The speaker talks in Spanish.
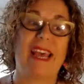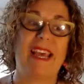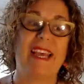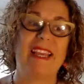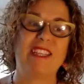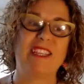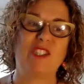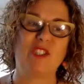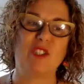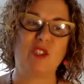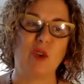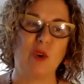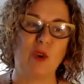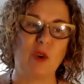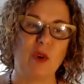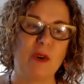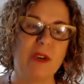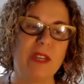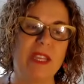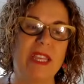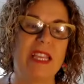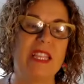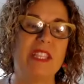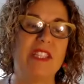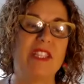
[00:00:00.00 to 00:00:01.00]

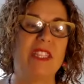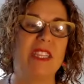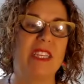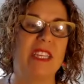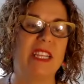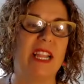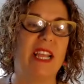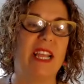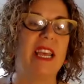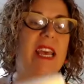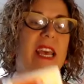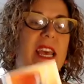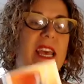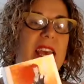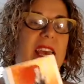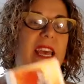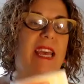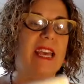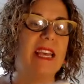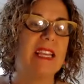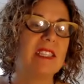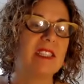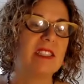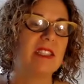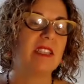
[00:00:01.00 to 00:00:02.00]
Estoy en Chile.
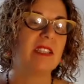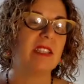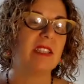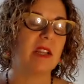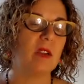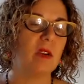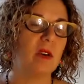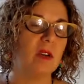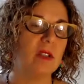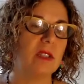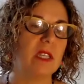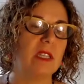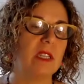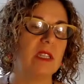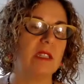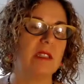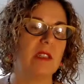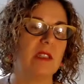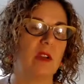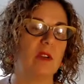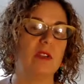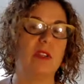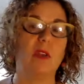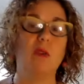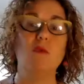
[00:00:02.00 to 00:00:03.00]
Este tarot es el
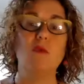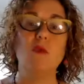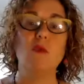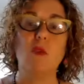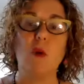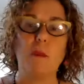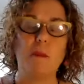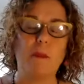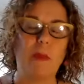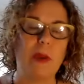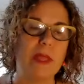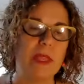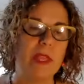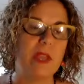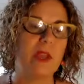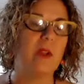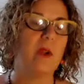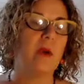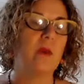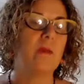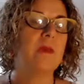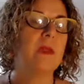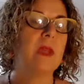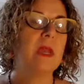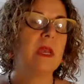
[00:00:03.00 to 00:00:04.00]
tarot de un
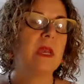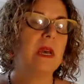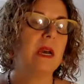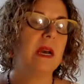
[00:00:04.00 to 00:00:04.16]
compañero